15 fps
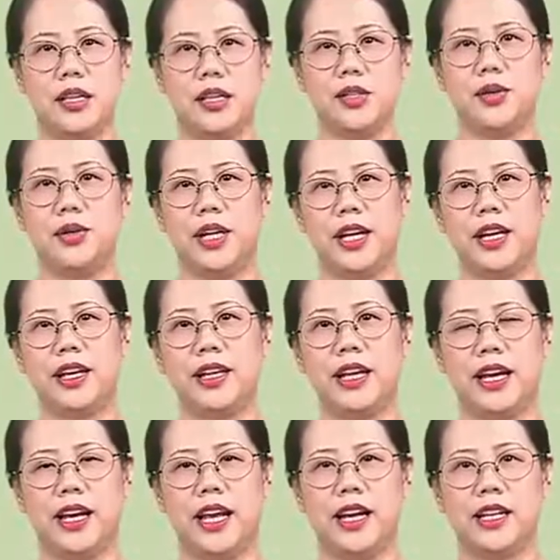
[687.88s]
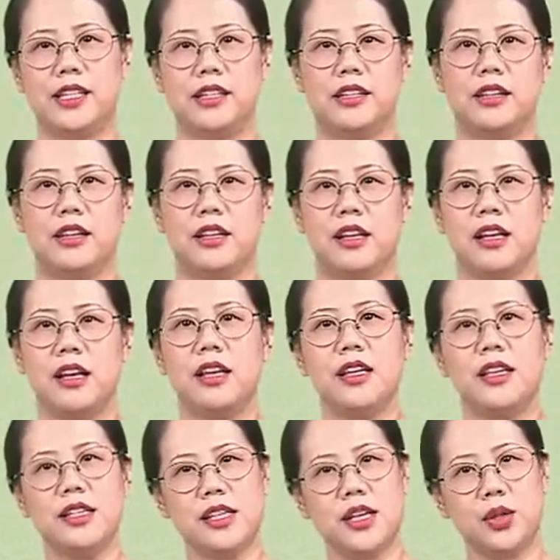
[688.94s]
九零零年开始，一
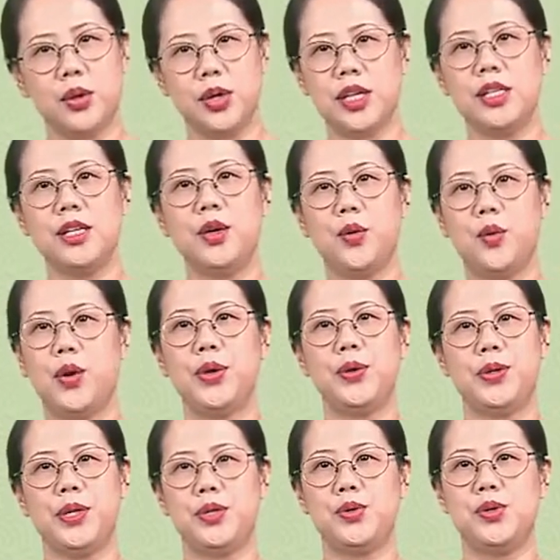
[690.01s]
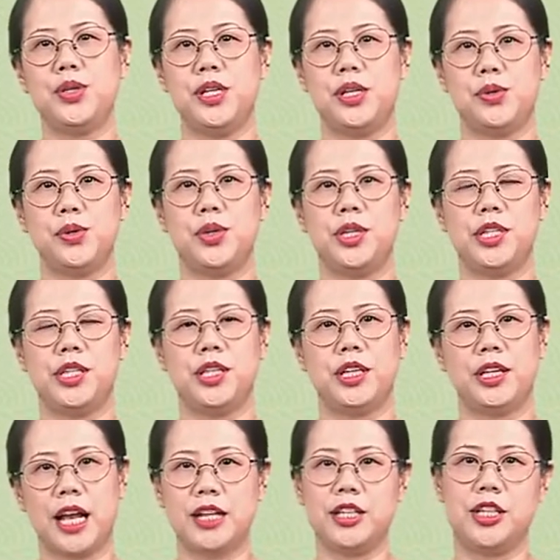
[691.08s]
些推进国语的具体措施
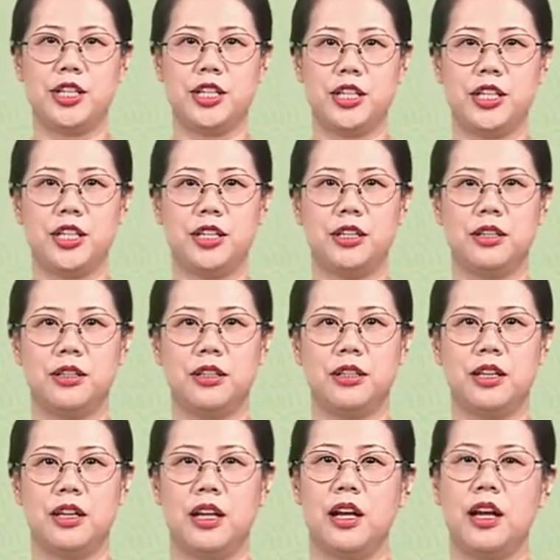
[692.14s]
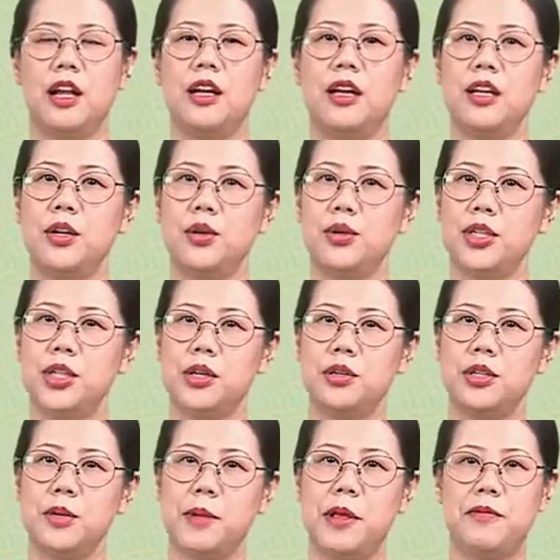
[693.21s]
开始实施，例如，受日
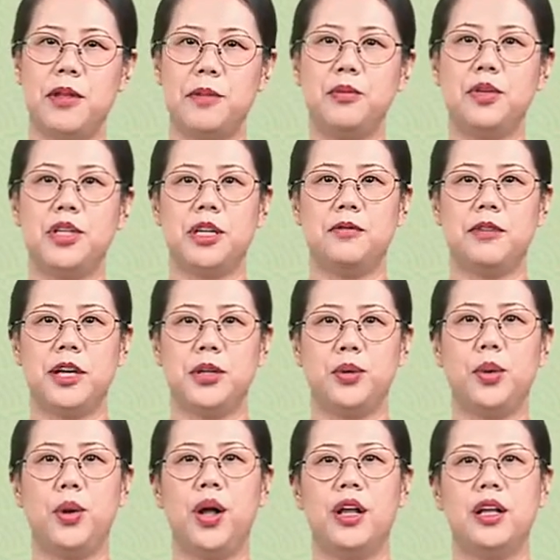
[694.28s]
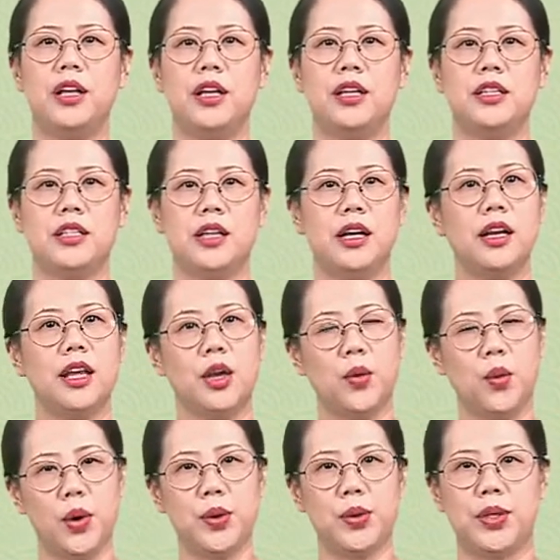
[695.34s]
本文部省委托成立国
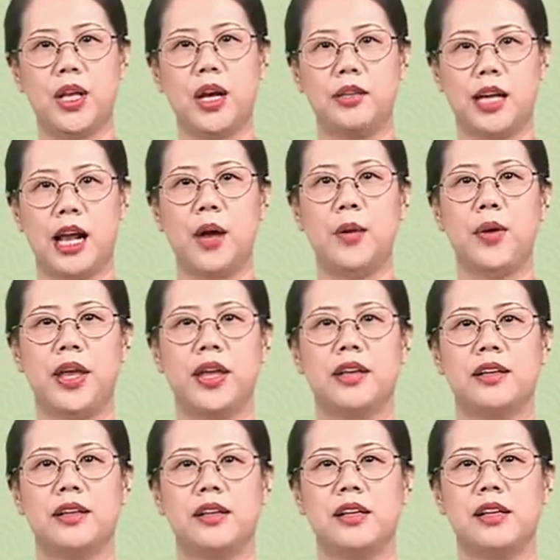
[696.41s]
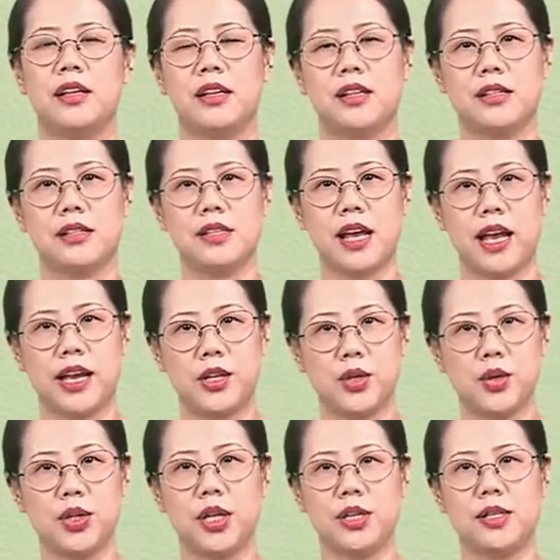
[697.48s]
语调查会，在
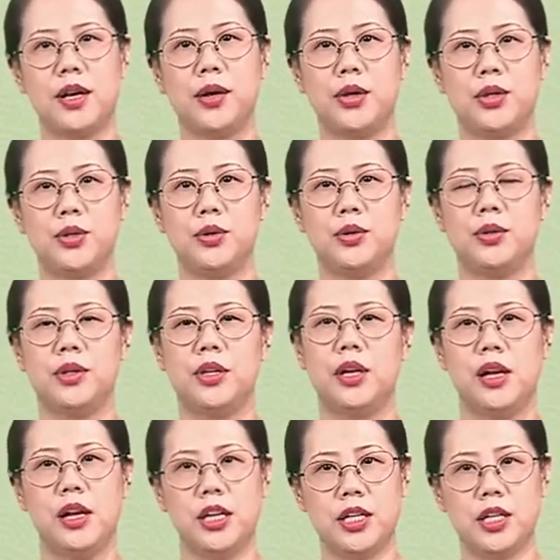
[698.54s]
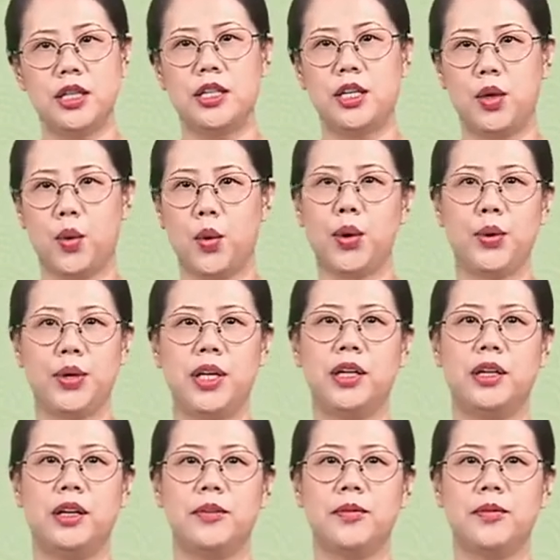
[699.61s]
初等教育中设置国语科，